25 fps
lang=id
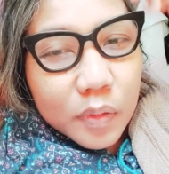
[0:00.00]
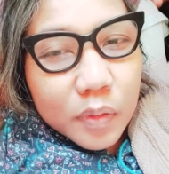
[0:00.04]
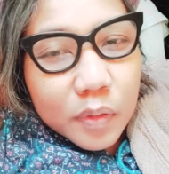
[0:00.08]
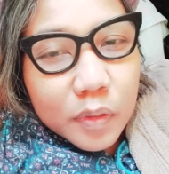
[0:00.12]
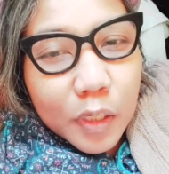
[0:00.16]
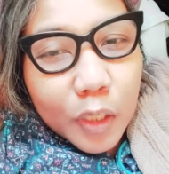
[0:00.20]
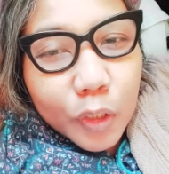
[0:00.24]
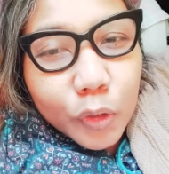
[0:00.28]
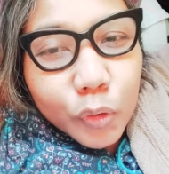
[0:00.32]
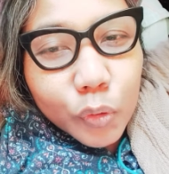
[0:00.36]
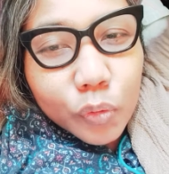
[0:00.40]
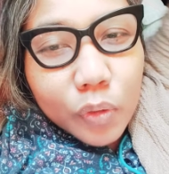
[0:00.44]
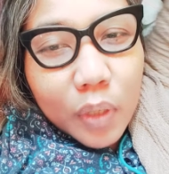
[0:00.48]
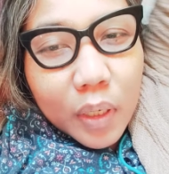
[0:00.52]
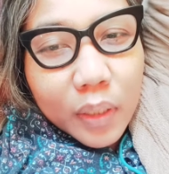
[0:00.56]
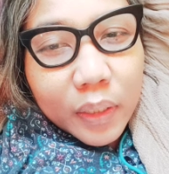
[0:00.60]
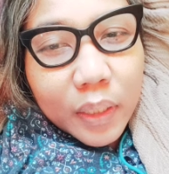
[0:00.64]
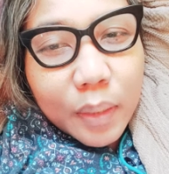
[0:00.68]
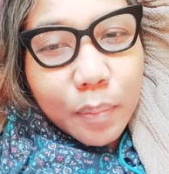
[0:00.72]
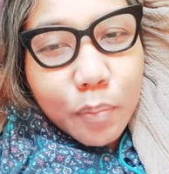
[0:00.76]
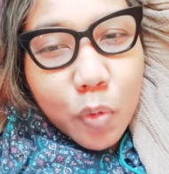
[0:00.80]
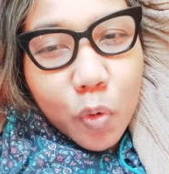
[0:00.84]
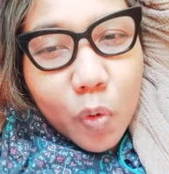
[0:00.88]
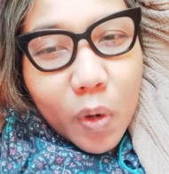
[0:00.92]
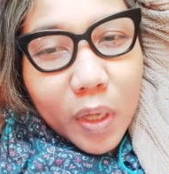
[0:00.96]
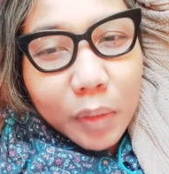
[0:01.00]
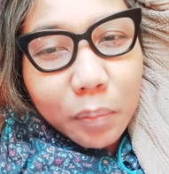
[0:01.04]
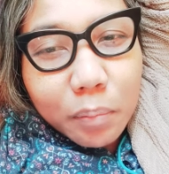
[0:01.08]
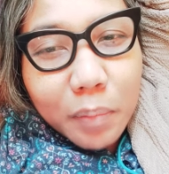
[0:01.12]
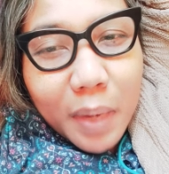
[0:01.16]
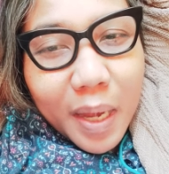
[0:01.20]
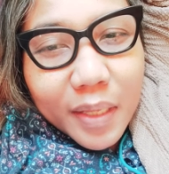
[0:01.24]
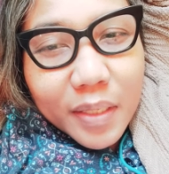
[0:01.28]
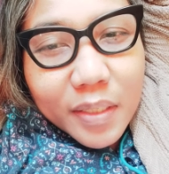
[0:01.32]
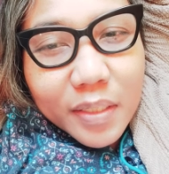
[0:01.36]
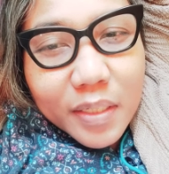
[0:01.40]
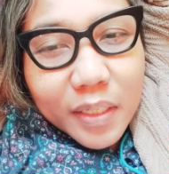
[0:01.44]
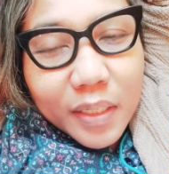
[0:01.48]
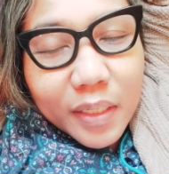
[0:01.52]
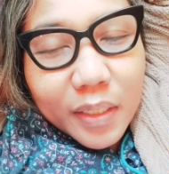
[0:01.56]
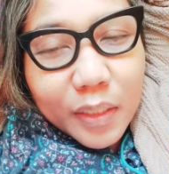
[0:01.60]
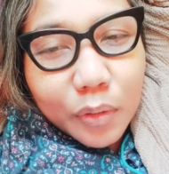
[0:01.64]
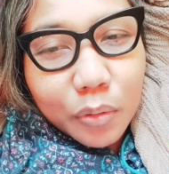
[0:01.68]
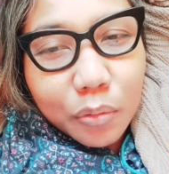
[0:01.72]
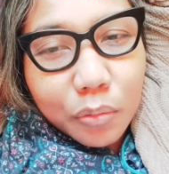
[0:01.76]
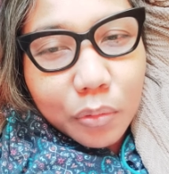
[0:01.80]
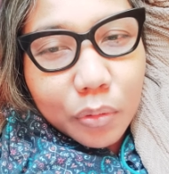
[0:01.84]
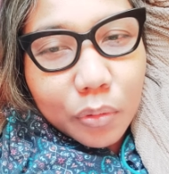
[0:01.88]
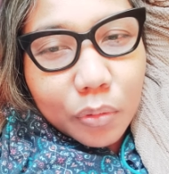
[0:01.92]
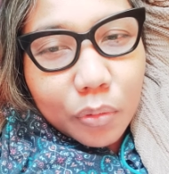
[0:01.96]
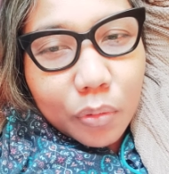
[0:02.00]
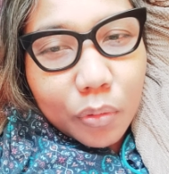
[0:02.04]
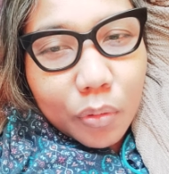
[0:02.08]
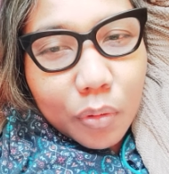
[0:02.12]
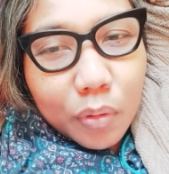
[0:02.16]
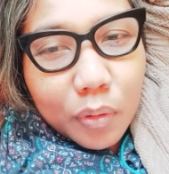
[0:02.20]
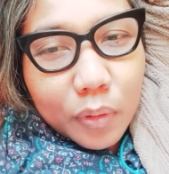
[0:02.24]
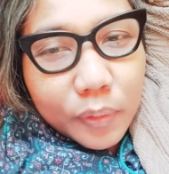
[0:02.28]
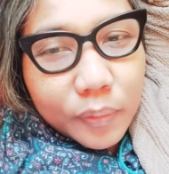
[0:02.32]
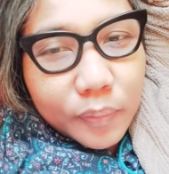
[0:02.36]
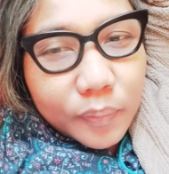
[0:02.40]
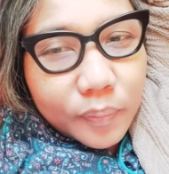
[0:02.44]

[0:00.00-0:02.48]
dan juga Kim Huat Banci itu tuh